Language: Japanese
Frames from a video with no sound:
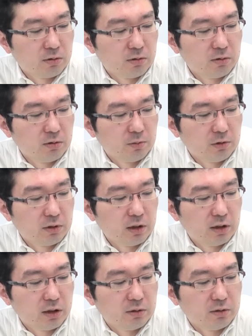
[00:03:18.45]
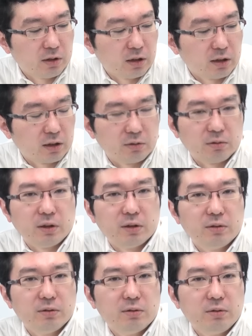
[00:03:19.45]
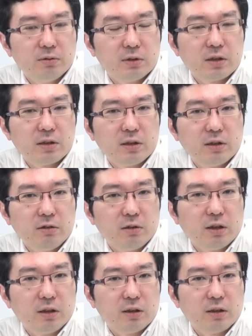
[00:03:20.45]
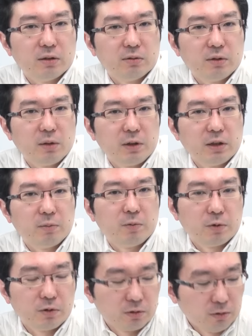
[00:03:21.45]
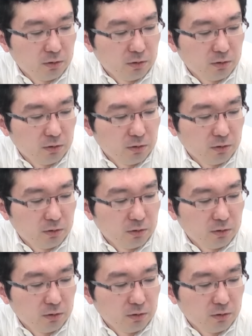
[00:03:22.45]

今後問題になるんじゃないかとかいうような視点ではあのあまりプロス